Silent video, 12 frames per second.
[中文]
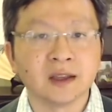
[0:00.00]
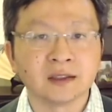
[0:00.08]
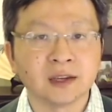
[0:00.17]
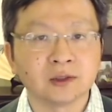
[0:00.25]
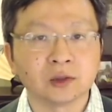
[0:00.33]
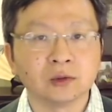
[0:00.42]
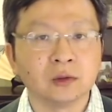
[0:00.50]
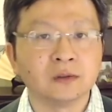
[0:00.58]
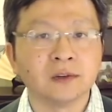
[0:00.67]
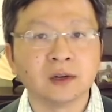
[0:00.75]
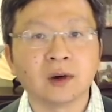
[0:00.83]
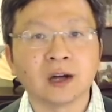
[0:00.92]
在中国
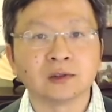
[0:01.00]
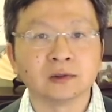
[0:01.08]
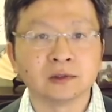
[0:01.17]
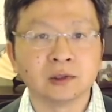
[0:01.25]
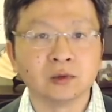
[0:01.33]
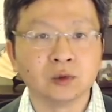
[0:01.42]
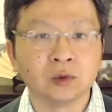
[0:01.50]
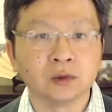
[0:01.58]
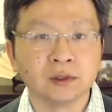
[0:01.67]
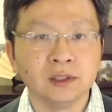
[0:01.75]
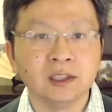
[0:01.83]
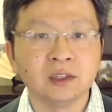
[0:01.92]
文化中就用“
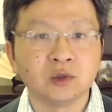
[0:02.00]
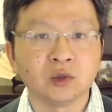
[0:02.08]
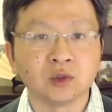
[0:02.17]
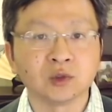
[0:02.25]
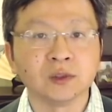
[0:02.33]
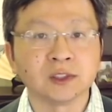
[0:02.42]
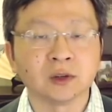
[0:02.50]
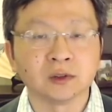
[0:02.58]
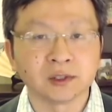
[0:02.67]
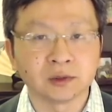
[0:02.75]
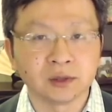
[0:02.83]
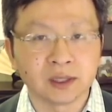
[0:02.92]
逆取顺守”
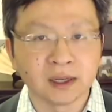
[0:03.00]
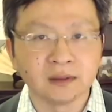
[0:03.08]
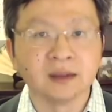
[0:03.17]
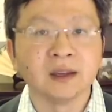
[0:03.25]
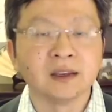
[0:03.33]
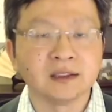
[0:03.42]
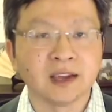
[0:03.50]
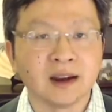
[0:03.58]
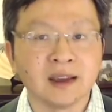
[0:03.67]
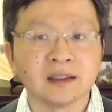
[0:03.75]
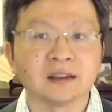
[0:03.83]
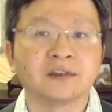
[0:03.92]
这种很简
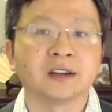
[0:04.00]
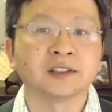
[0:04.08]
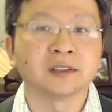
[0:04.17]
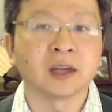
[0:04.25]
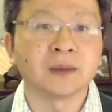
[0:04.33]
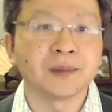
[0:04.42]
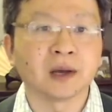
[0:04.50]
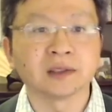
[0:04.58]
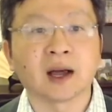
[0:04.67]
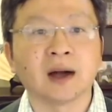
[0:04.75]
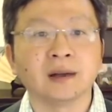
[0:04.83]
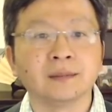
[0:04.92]
练的方式来表
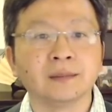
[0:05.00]
达。